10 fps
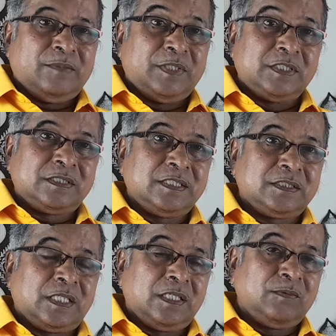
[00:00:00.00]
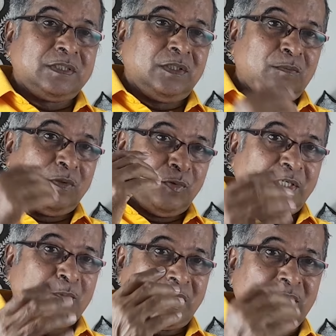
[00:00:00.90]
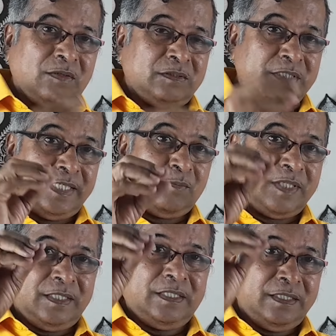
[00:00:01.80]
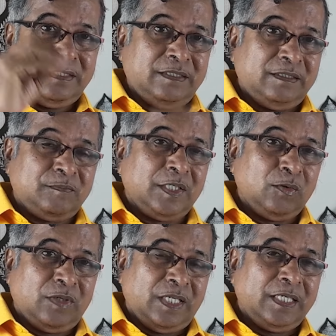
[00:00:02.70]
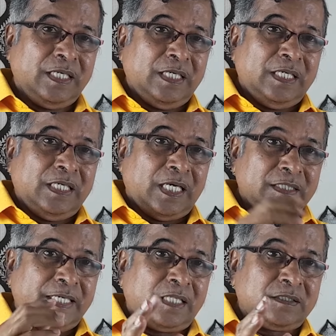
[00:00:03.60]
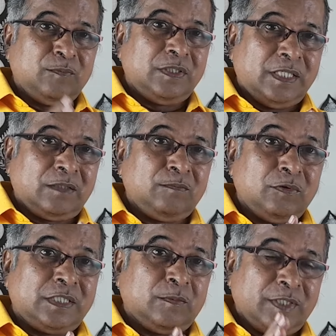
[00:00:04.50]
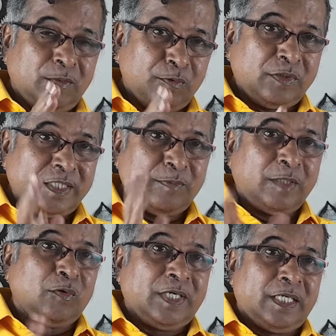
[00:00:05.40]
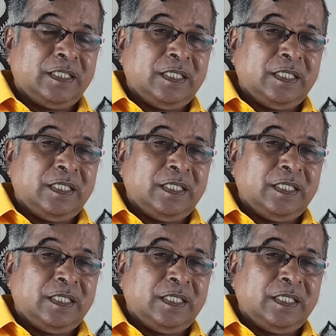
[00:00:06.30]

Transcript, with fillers: மெஜஸ்டிக் சர்க்கிள் வந்து ரொம்ப முக்கியமான இடம் இதே மாதிரி பெங்களூரில் அந்த இடத்துல இப்போ யாரும் போ அந்த பக்கம் போகிறதுக்கே பயப்படுவாங்க